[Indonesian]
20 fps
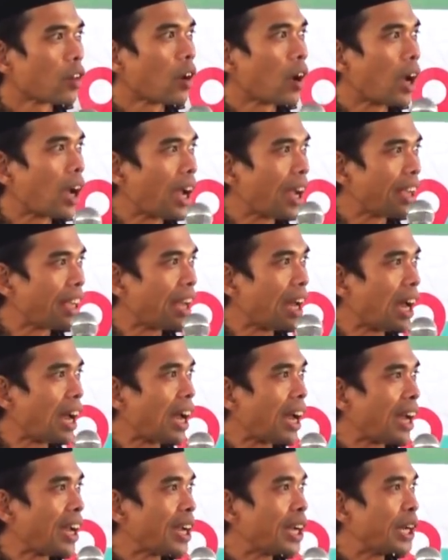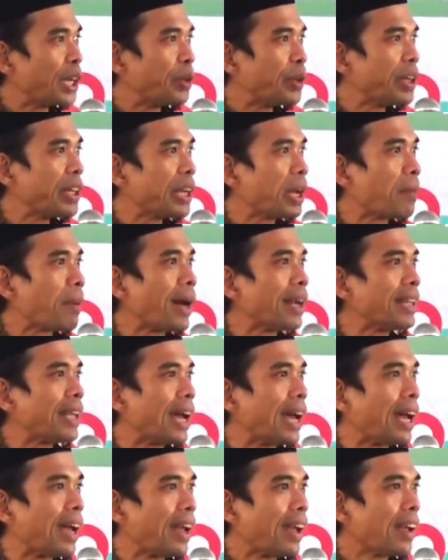kaya, duitnya
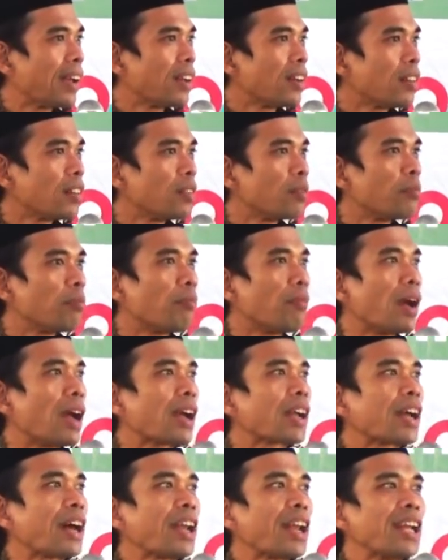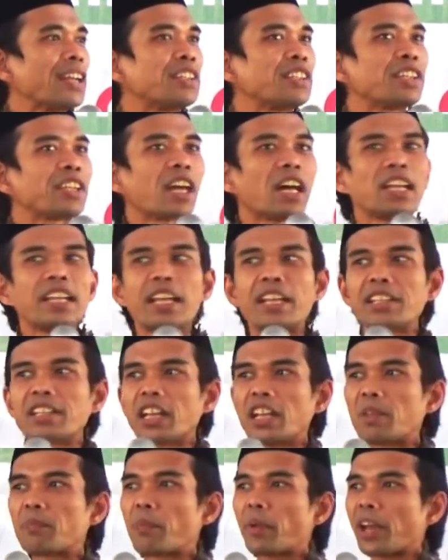banyak. Maka nanti kalian
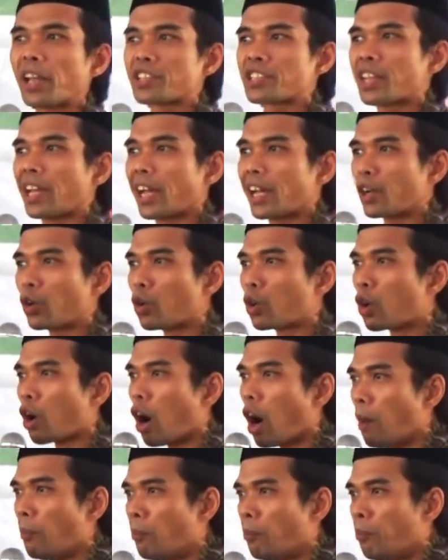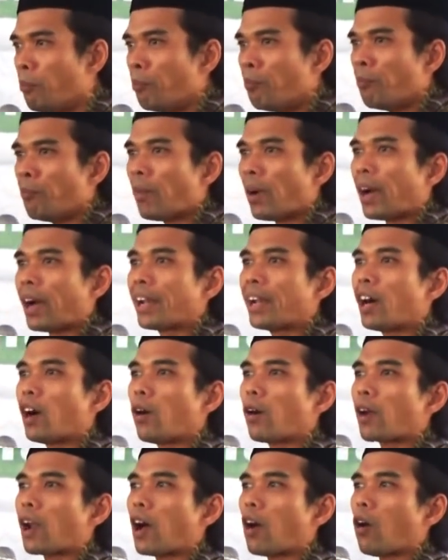jadi penasehat hukum. Ada
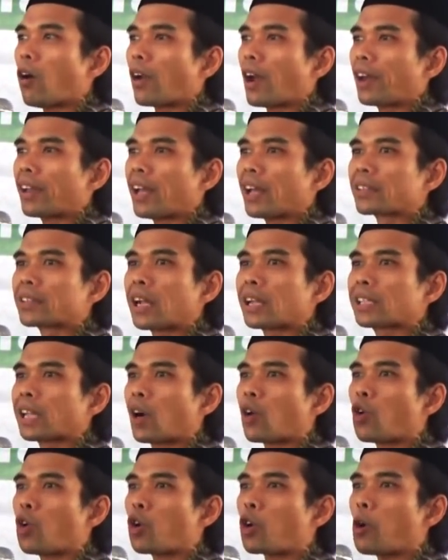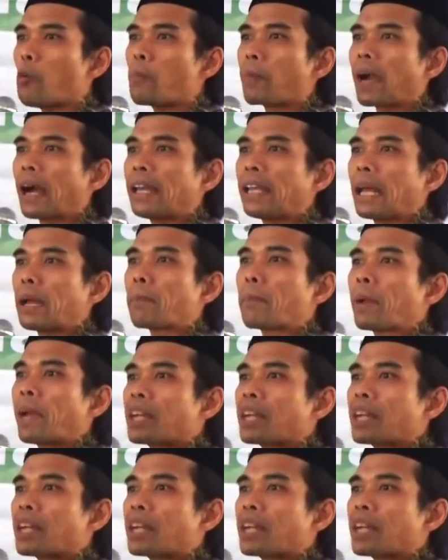orang-orang yang tak tahu hukum kalian